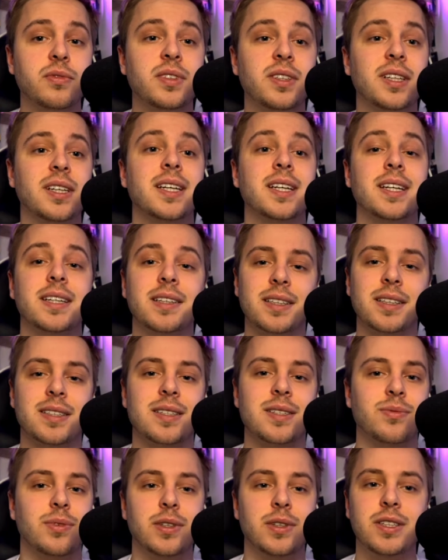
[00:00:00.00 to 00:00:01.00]
wir, dass
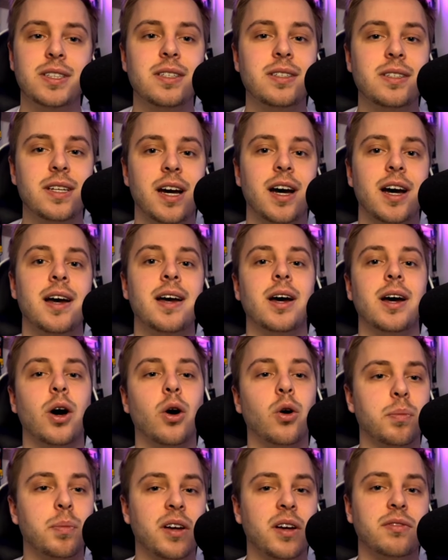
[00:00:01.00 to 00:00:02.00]
für dieses Jahr auch
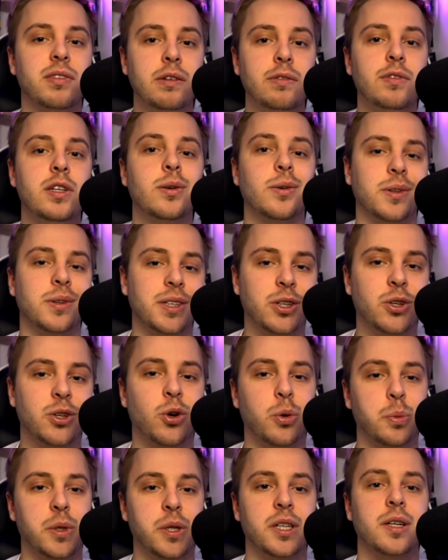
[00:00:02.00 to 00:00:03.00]
bei Vivi und
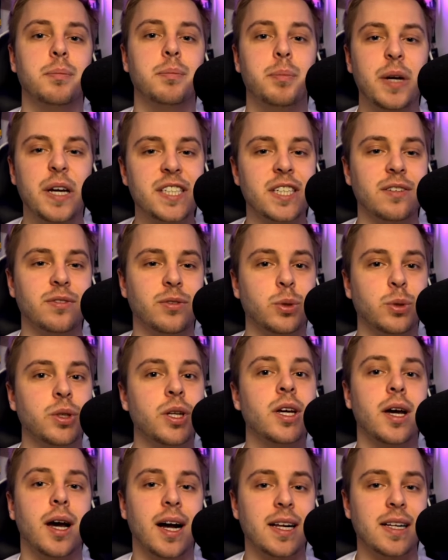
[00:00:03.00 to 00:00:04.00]
Ikomi besser wird
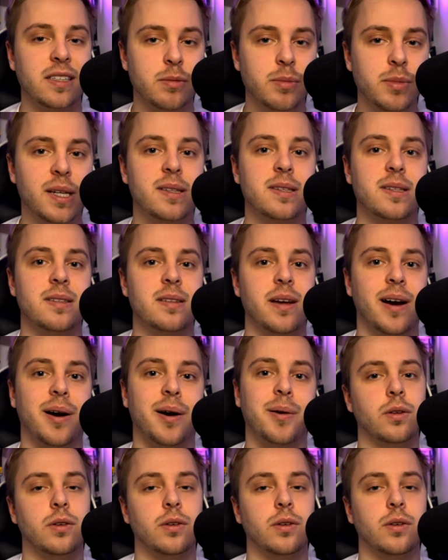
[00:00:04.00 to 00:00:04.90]
als im letzten Jahr.